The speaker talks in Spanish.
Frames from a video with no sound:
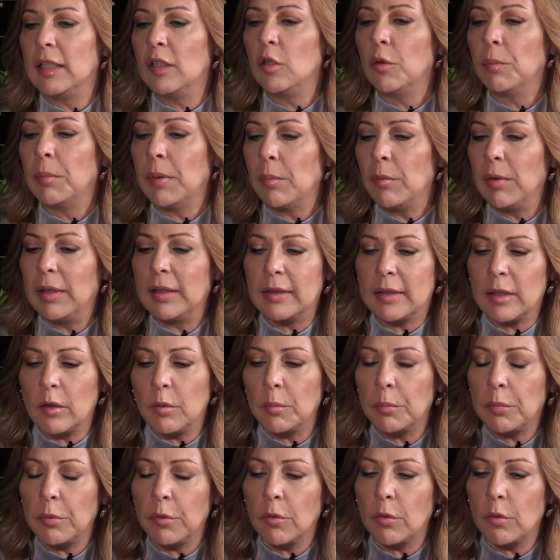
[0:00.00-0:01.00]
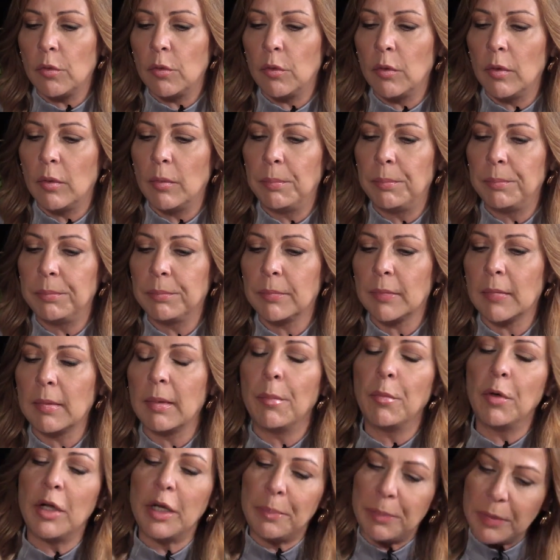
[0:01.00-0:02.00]
y digo, vamos a entrar un poco,
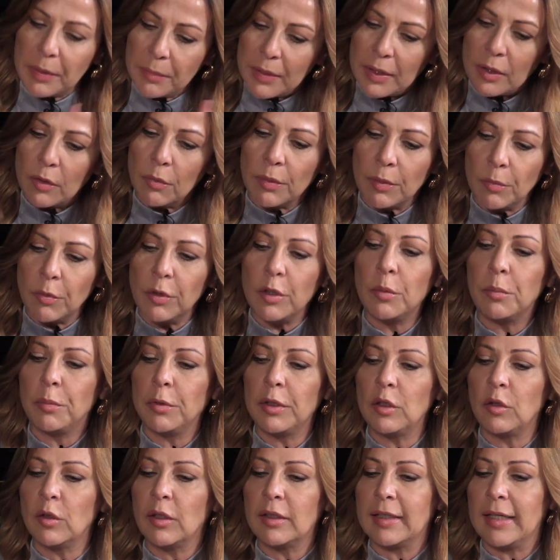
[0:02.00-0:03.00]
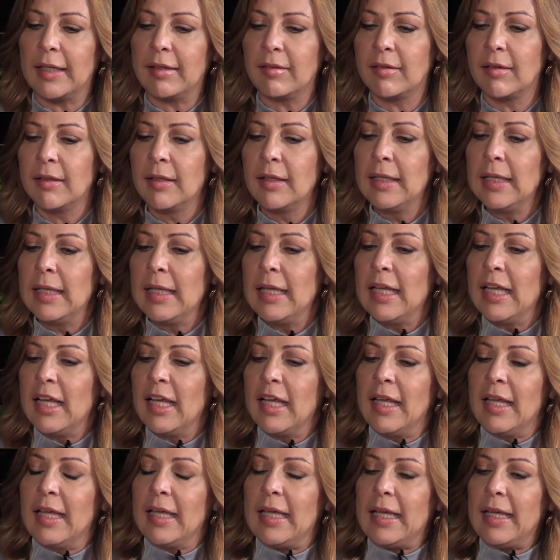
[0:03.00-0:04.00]
vamos a ir primero, vamos a ir un poquito atrás.
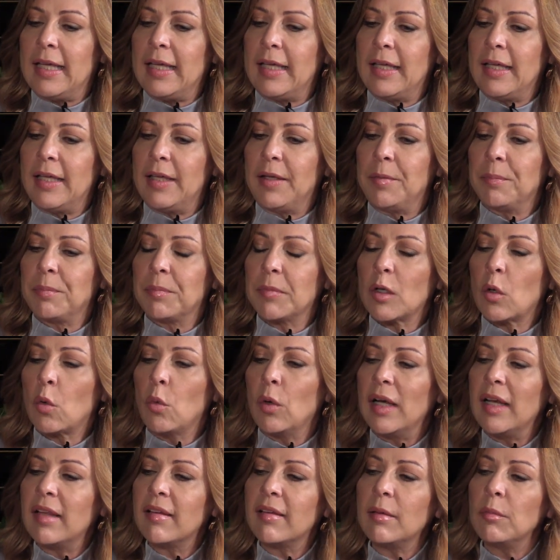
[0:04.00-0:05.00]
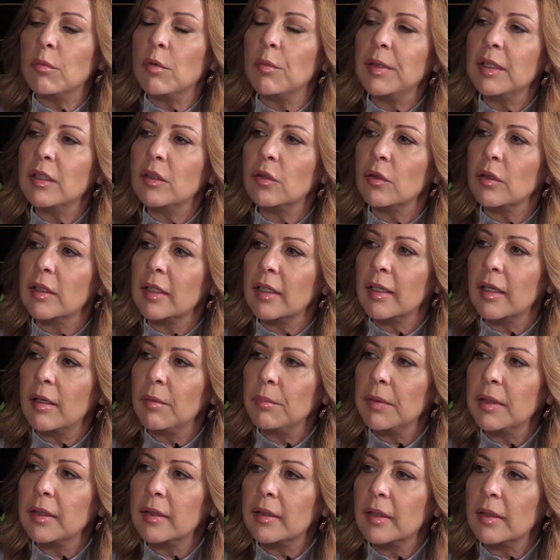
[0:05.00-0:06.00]
Eh, ¿Cuál es el momento que
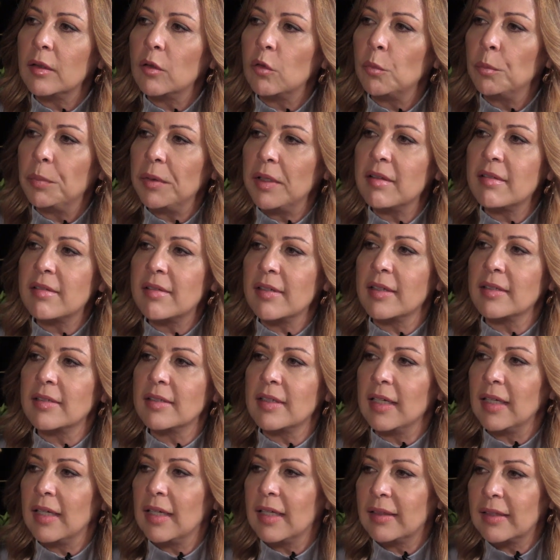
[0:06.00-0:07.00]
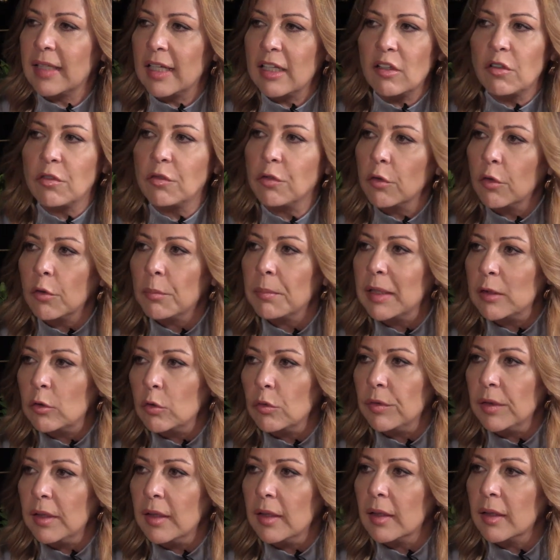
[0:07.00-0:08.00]
realmente tú piensas que transforma
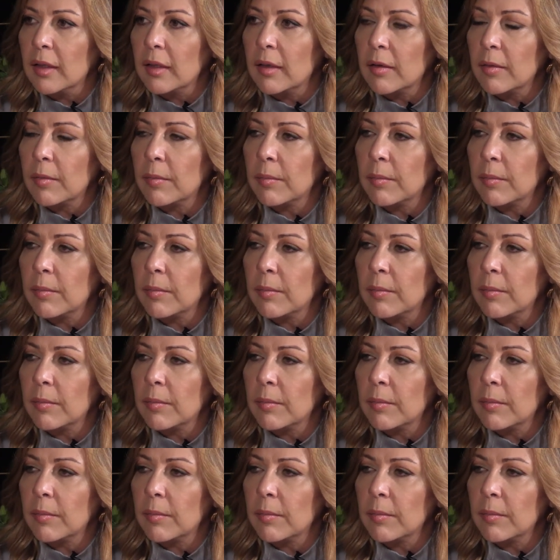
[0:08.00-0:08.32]
tu vida?